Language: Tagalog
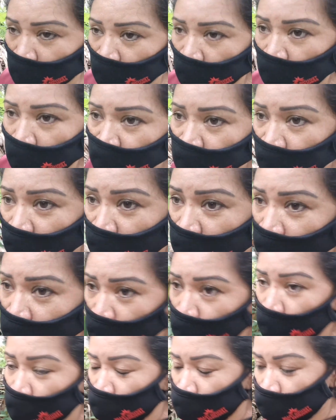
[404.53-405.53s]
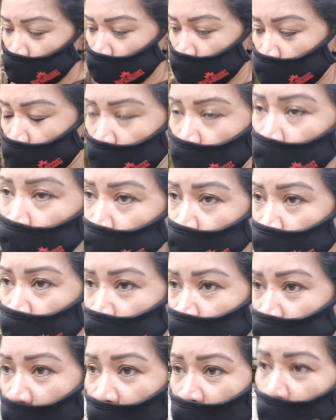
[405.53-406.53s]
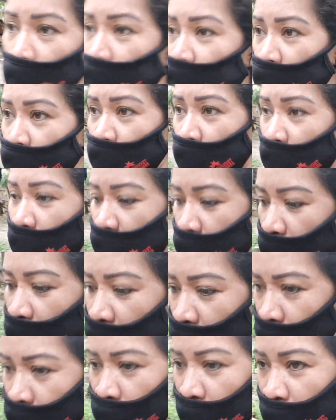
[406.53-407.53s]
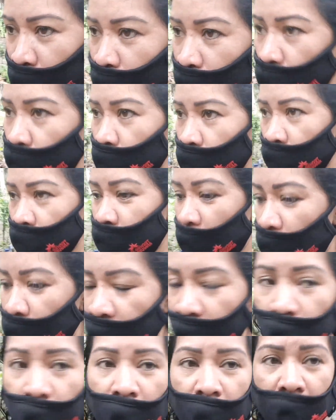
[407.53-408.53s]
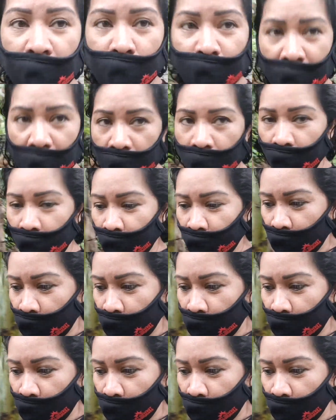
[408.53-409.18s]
Kasi dito, tanim daw nila tanim pero sa kapitbahay pala.